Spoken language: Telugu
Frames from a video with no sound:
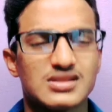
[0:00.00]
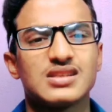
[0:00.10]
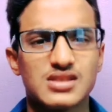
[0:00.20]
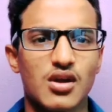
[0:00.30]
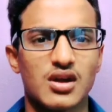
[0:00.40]

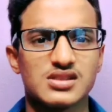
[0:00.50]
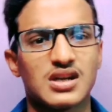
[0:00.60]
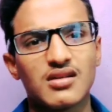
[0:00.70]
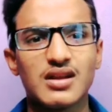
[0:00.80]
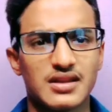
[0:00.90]
డిజిటల్ లాజిక్
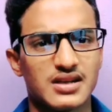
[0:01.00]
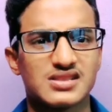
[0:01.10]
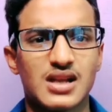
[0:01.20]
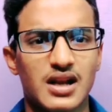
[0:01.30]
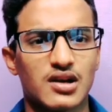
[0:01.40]
అంటో లేదా
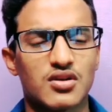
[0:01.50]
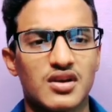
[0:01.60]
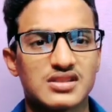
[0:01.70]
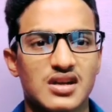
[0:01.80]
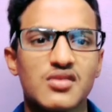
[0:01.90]
డిజిటల్
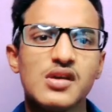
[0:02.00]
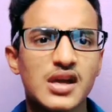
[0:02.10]
ఎలక్ట్రానిక్స్ అంటో